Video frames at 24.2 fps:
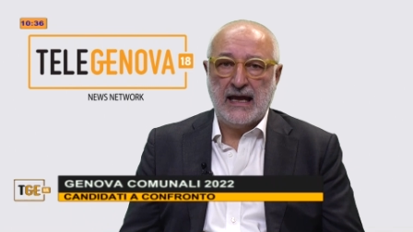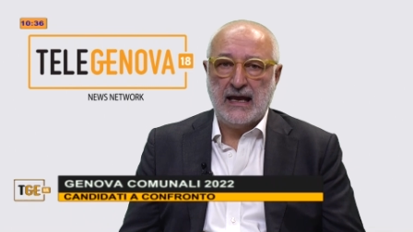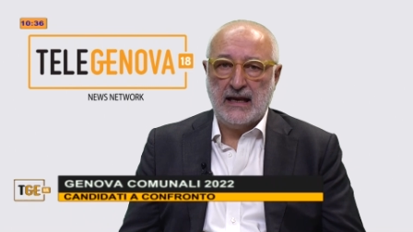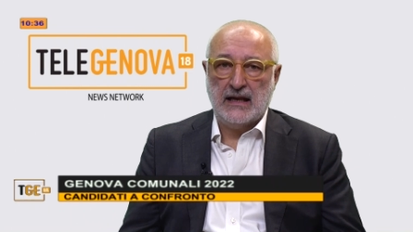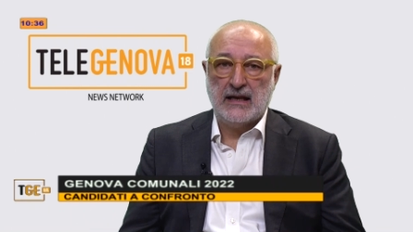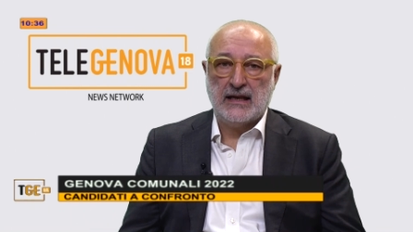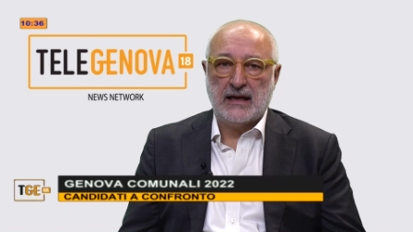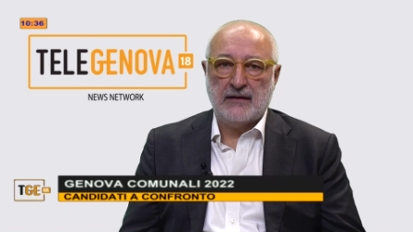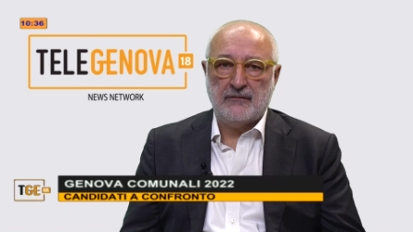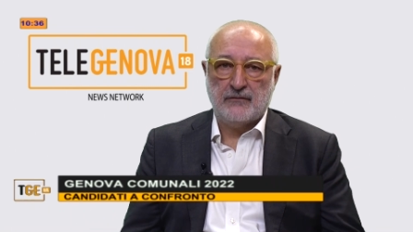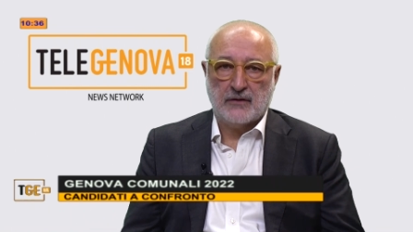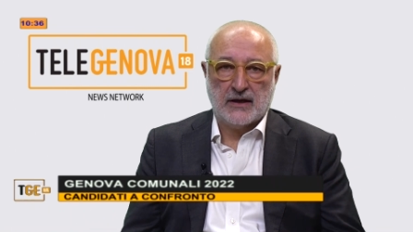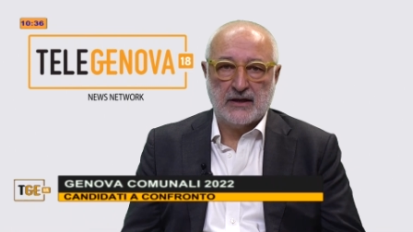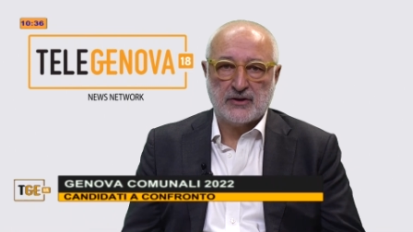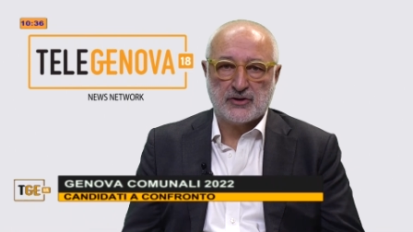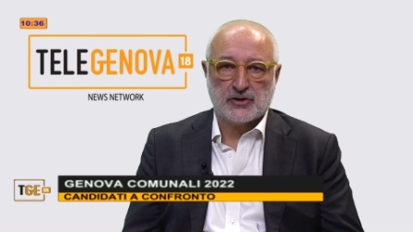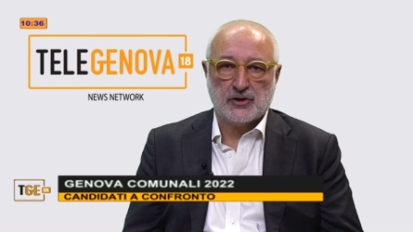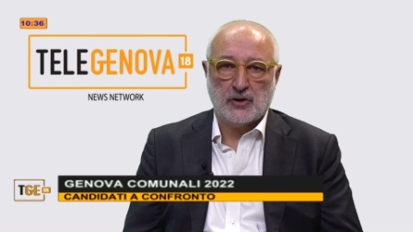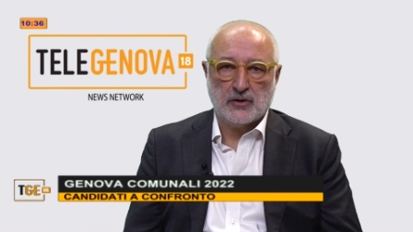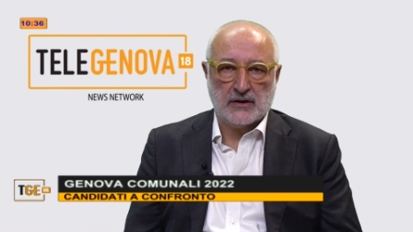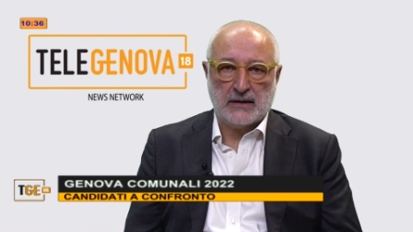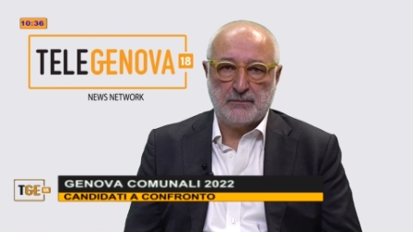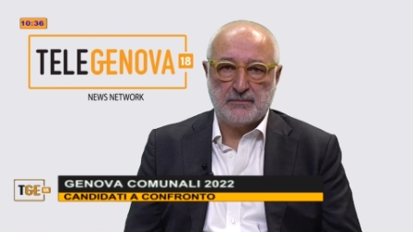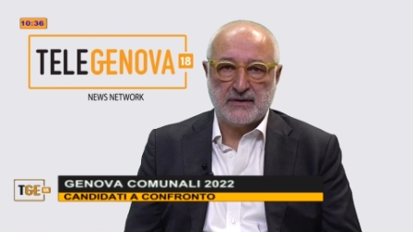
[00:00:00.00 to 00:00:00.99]
la, che
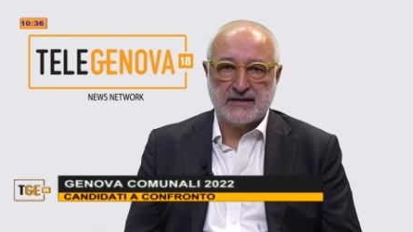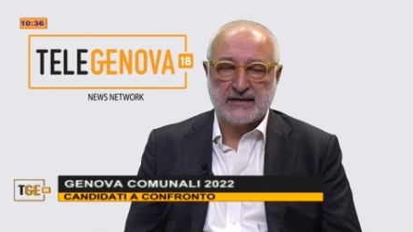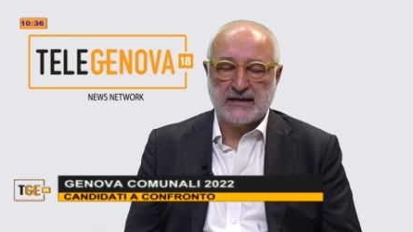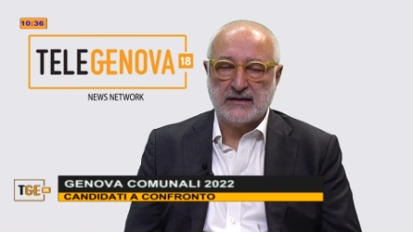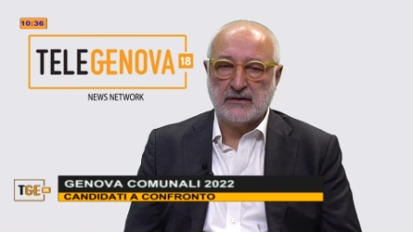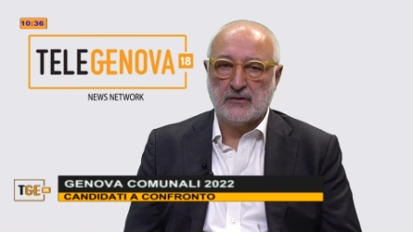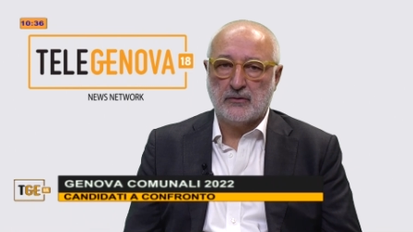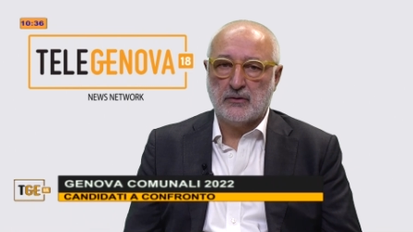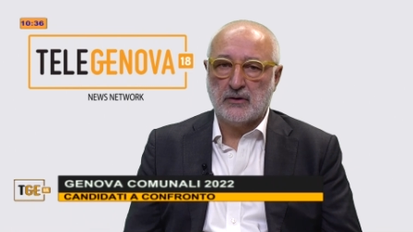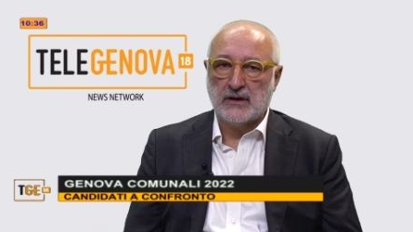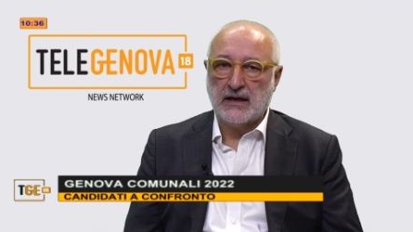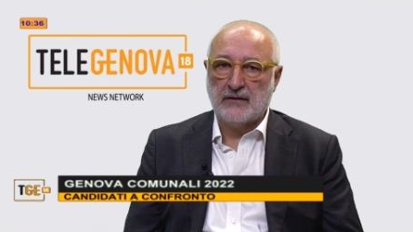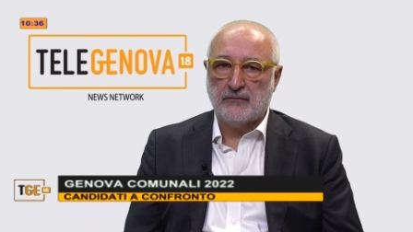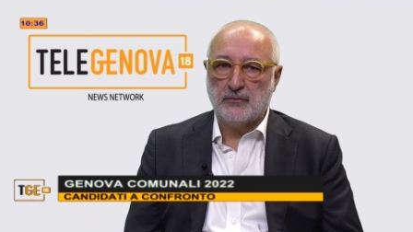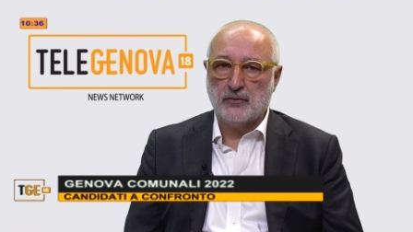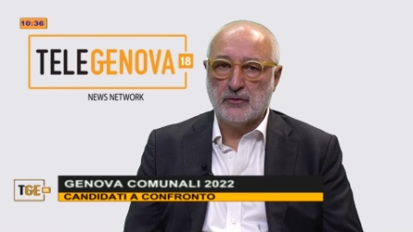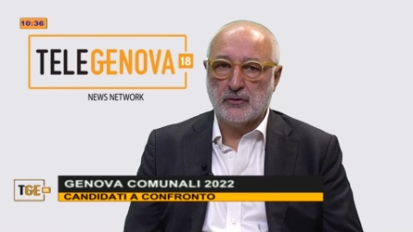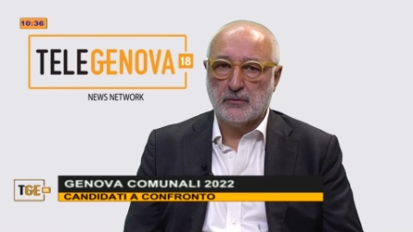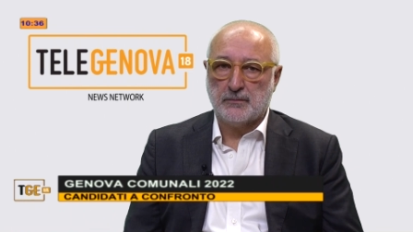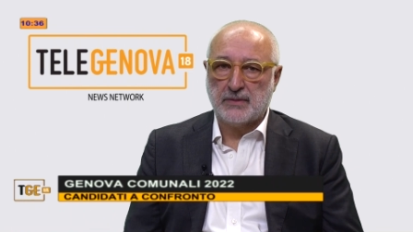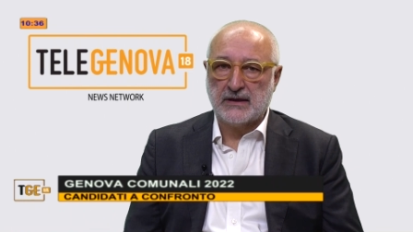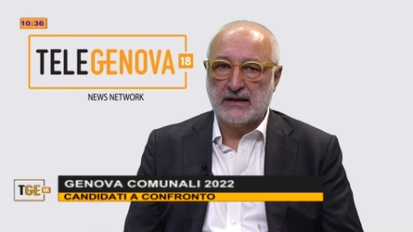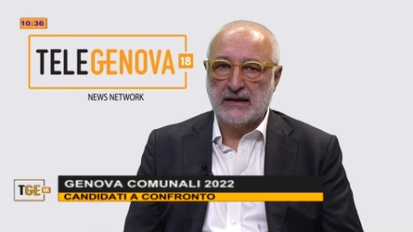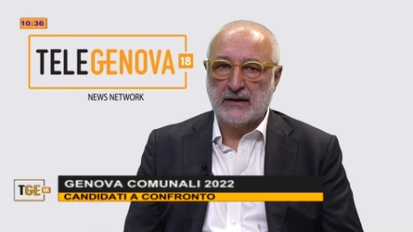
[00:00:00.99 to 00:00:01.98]
sono, rappresentano lavoro per,